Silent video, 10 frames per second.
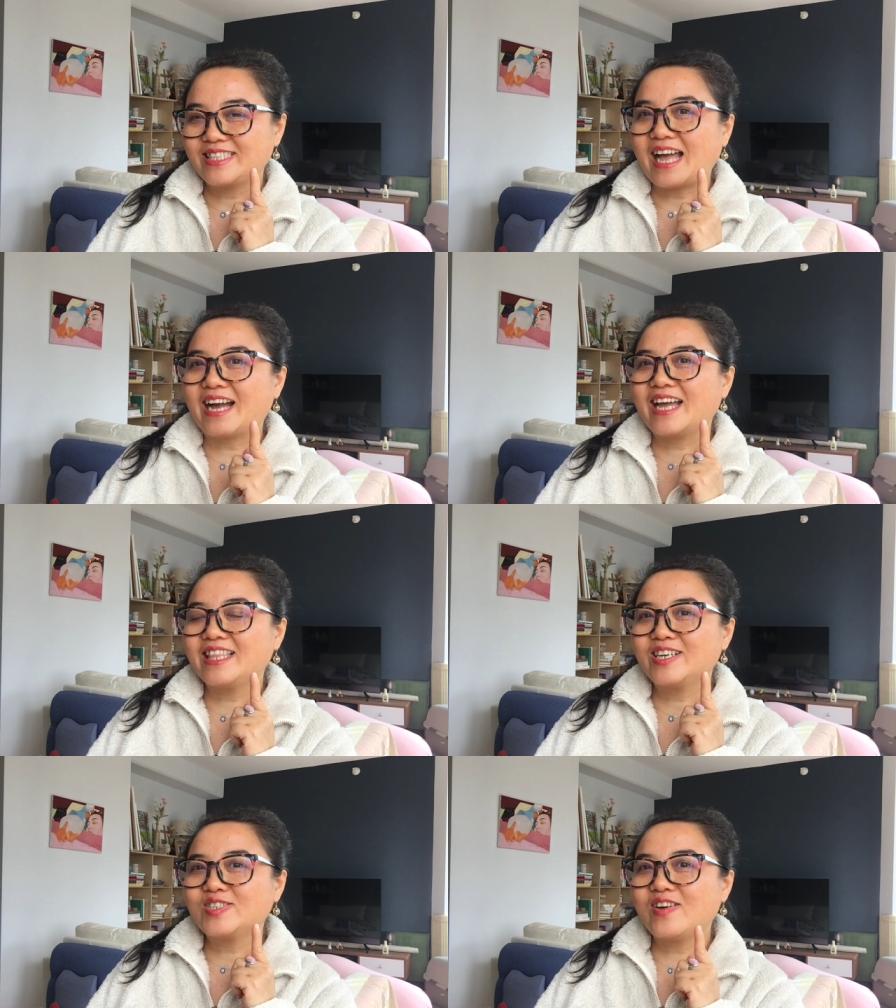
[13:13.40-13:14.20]
打开
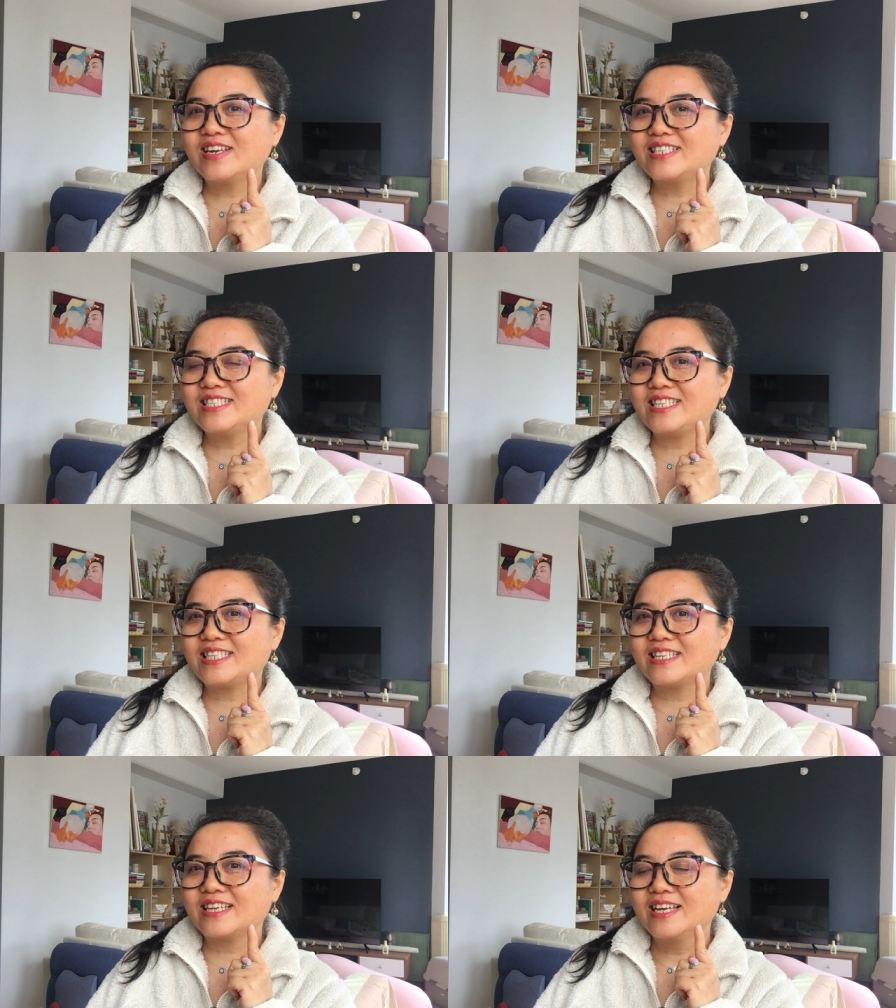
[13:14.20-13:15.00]
那个创世纪
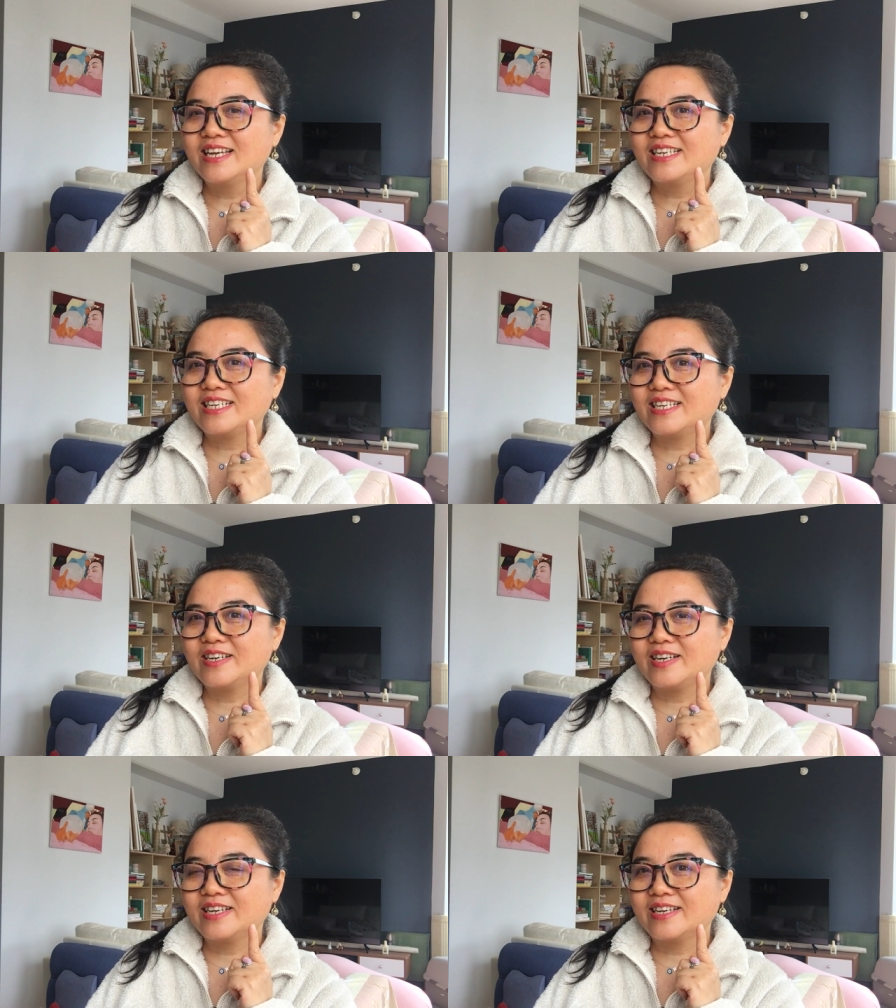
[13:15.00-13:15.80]
的这
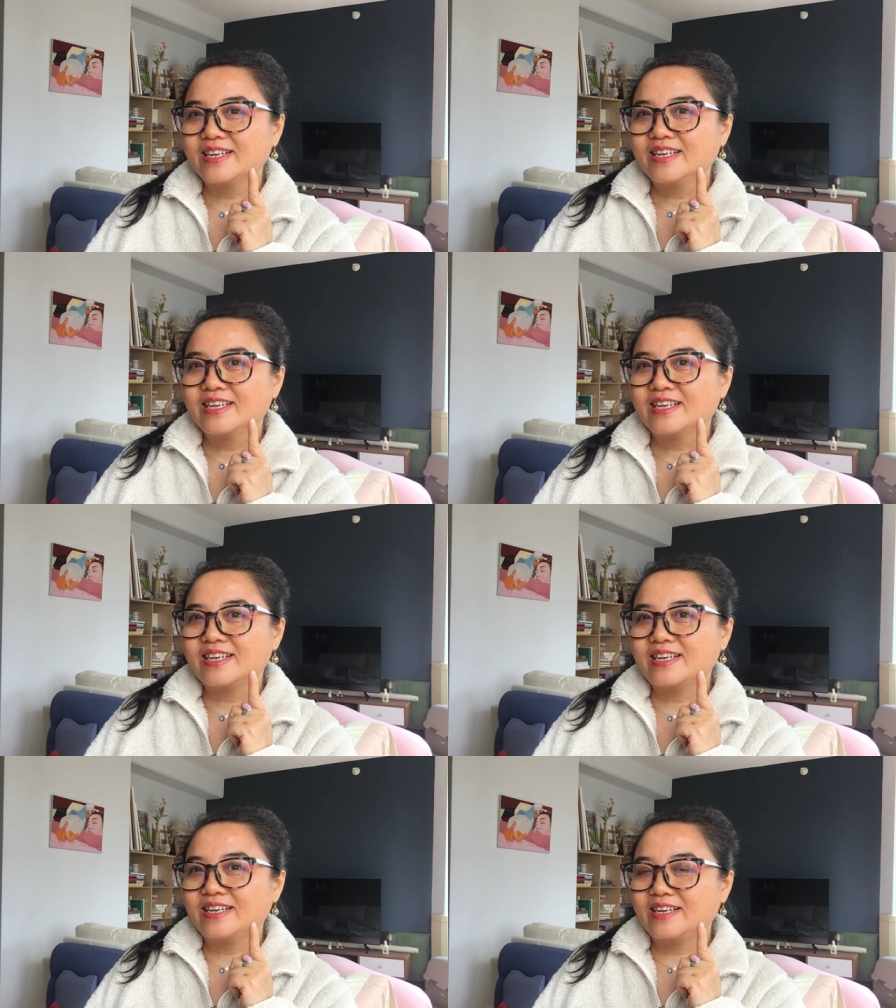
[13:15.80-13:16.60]
个
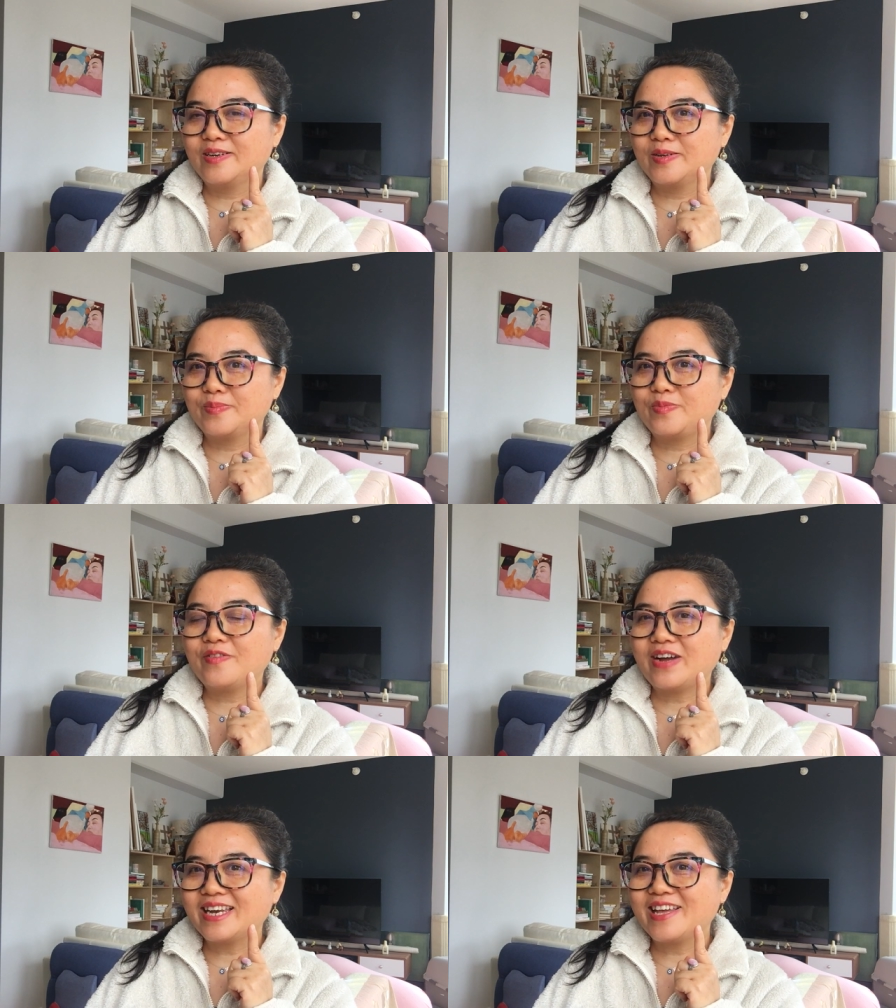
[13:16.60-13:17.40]
呃
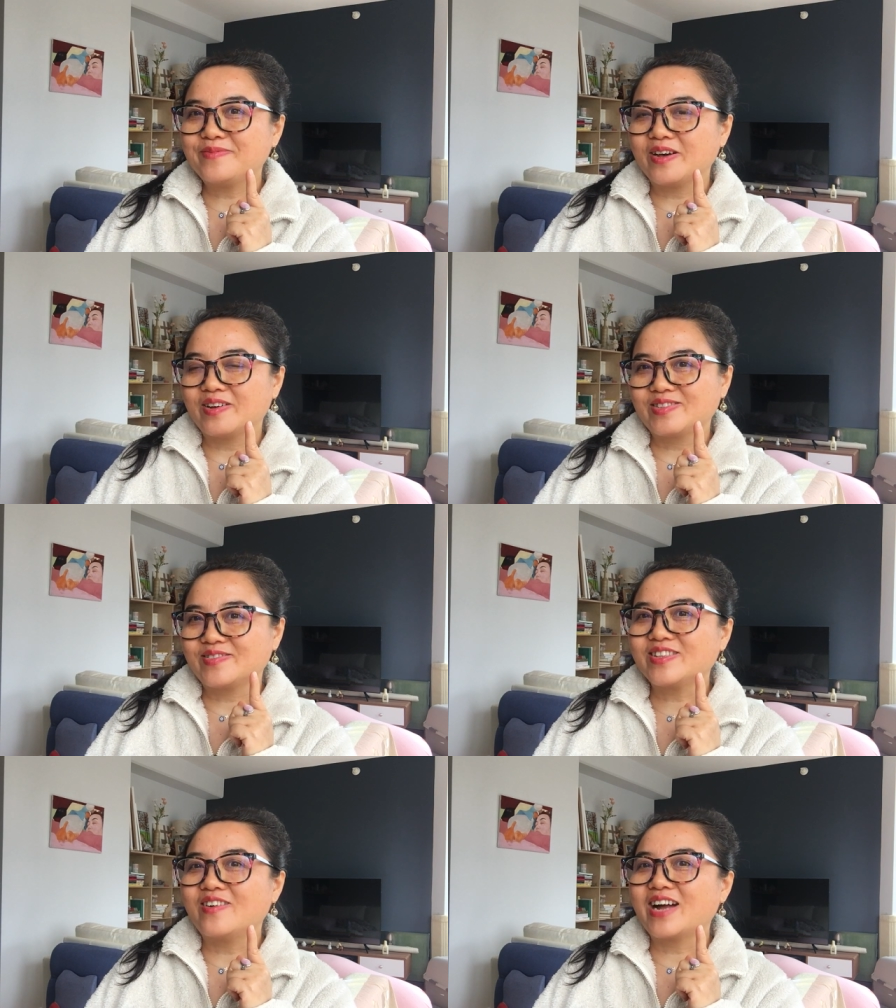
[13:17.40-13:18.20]
播放列表，
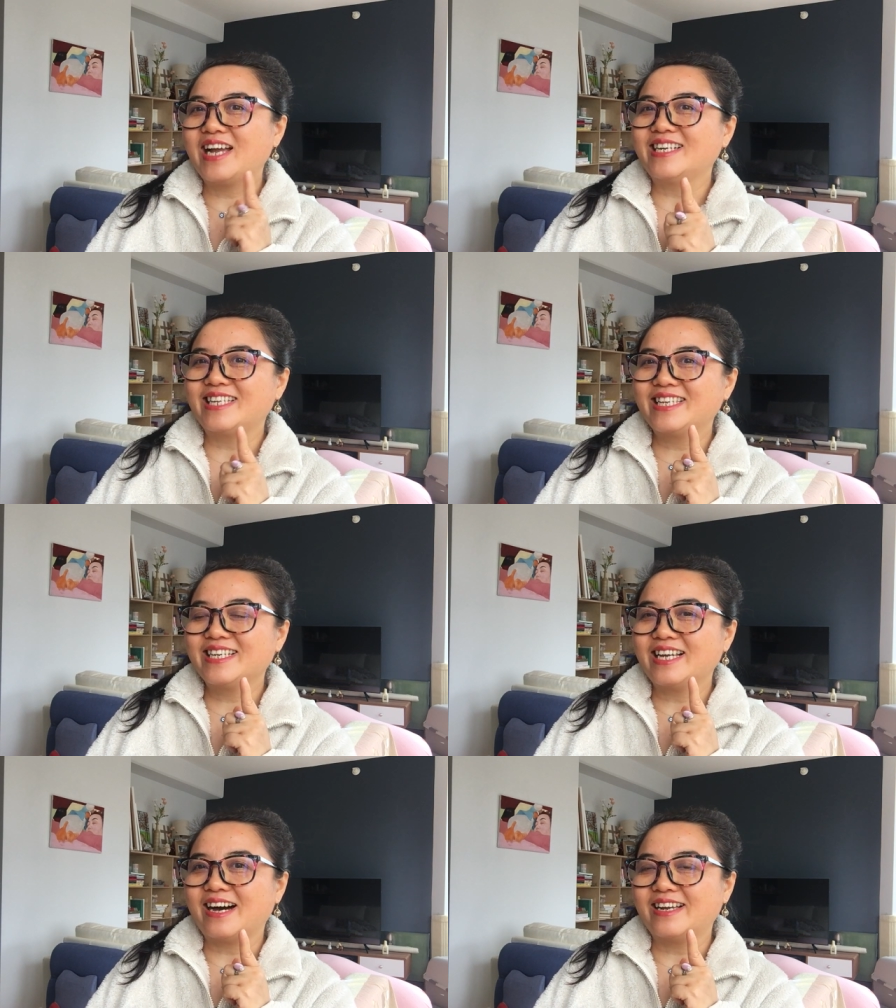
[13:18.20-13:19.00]
从头开始
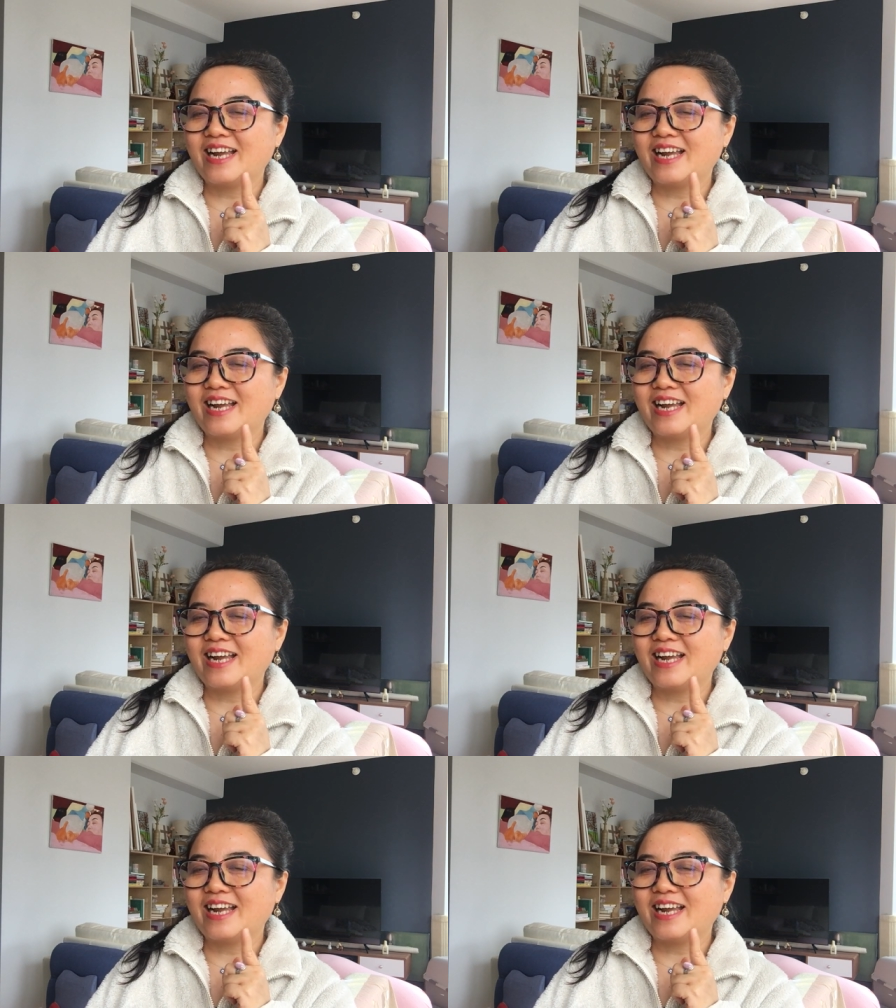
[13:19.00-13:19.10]
听了。